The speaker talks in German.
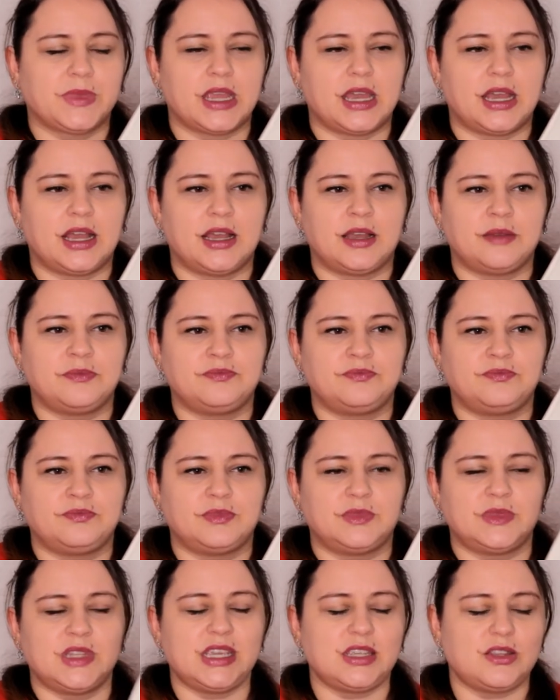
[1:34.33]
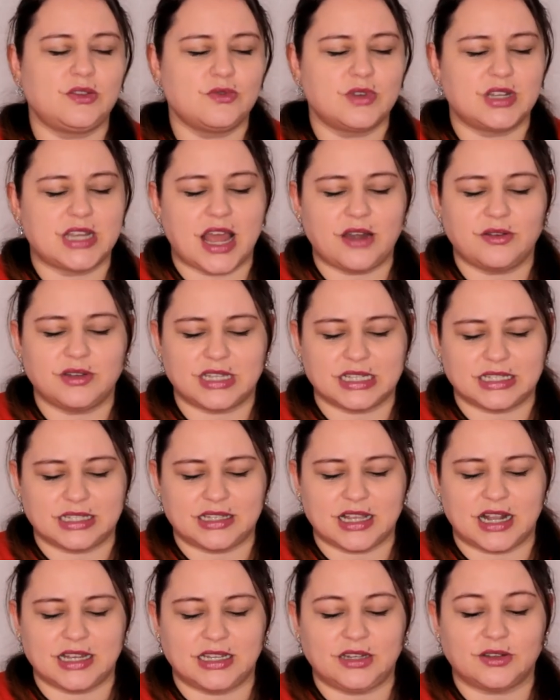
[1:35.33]
ähm, nicht nur dadurch, dass
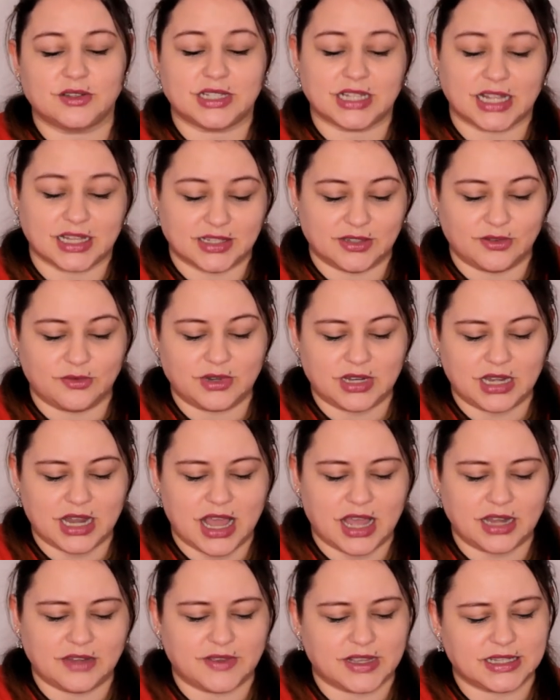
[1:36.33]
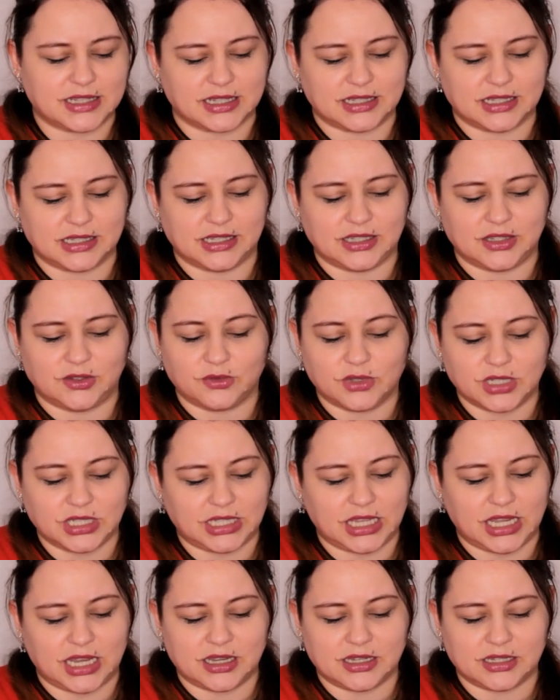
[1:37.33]
es halt Illustrationen hat, was tatsächlich
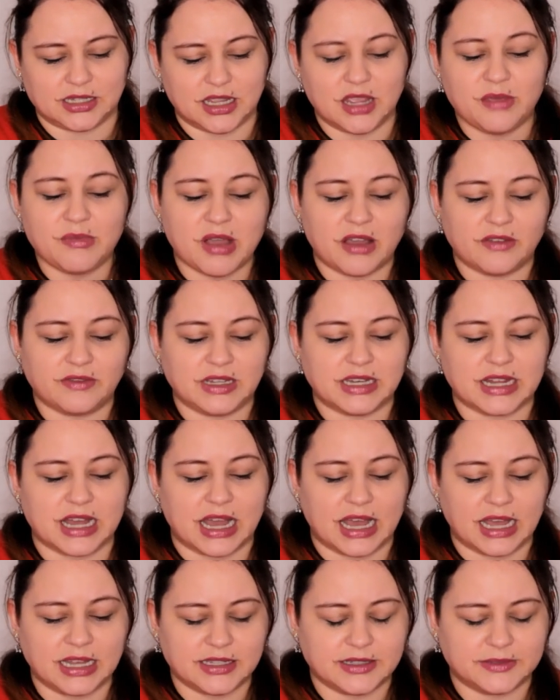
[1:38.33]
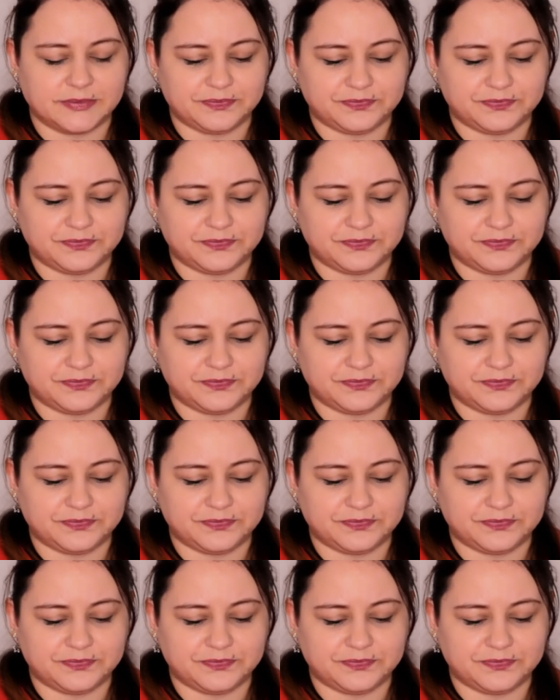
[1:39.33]
durchgehend immer wieder hat.